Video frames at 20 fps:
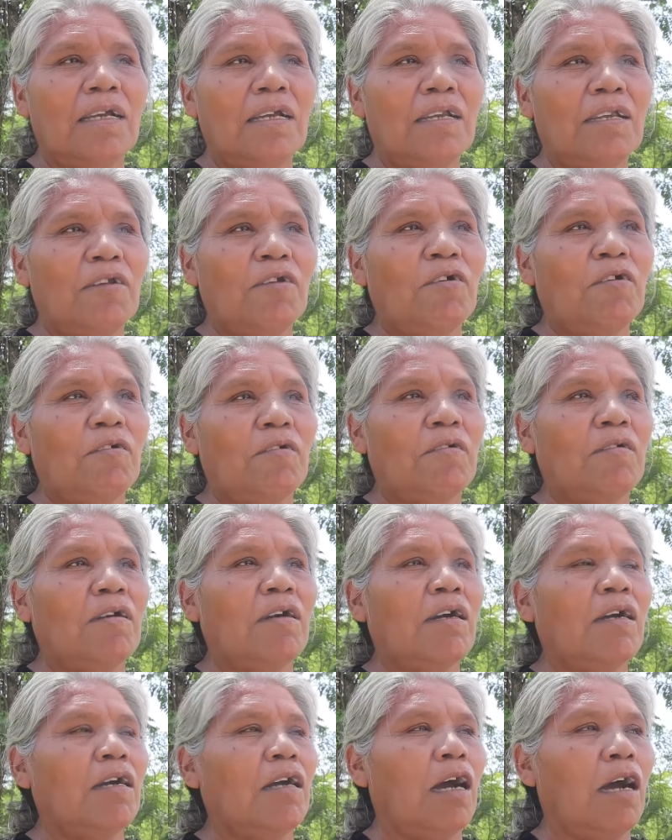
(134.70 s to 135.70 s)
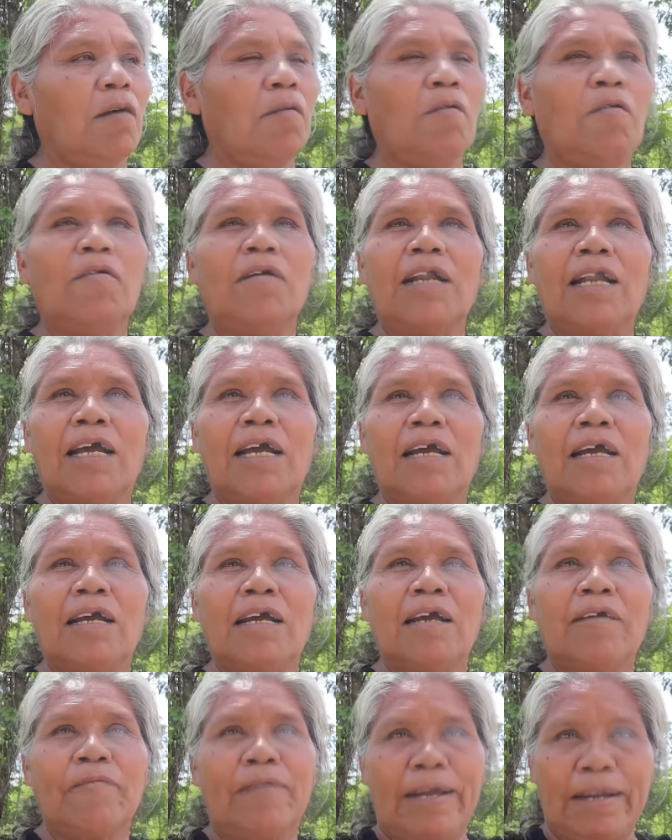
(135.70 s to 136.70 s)
No, ahora,
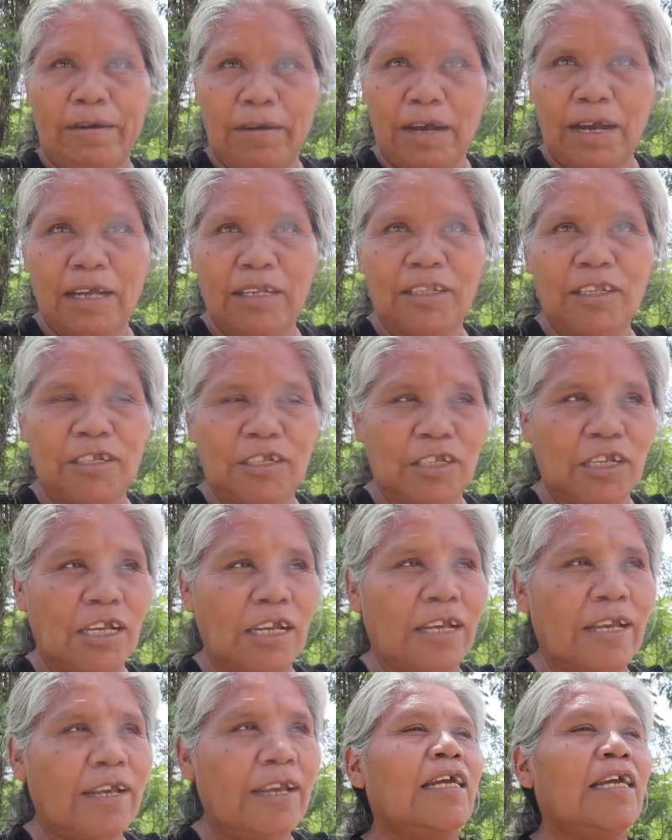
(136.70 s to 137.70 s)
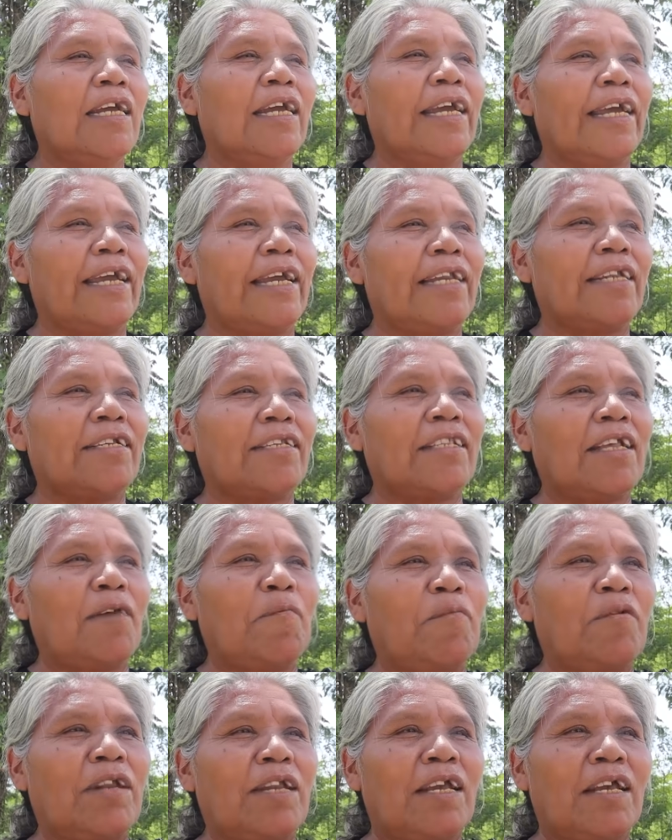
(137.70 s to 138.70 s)
bueno, antes sí, él está
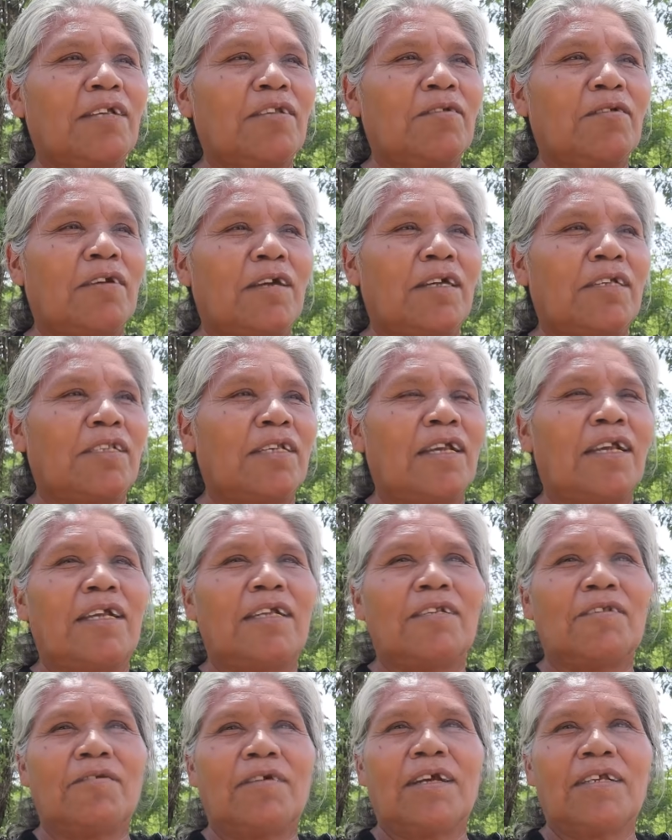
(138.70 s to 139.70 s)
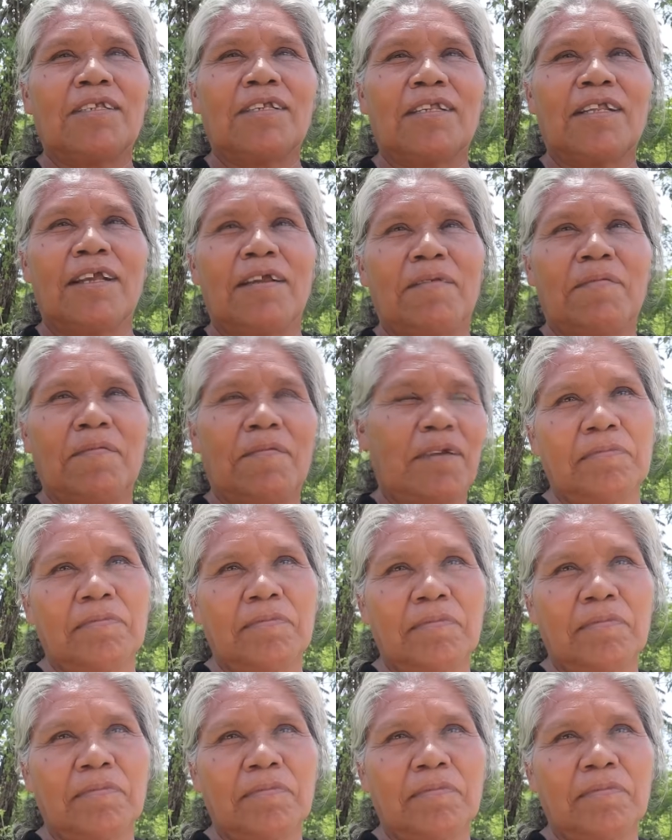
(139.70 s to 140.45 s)
por ahí en su casa, en su casa de él.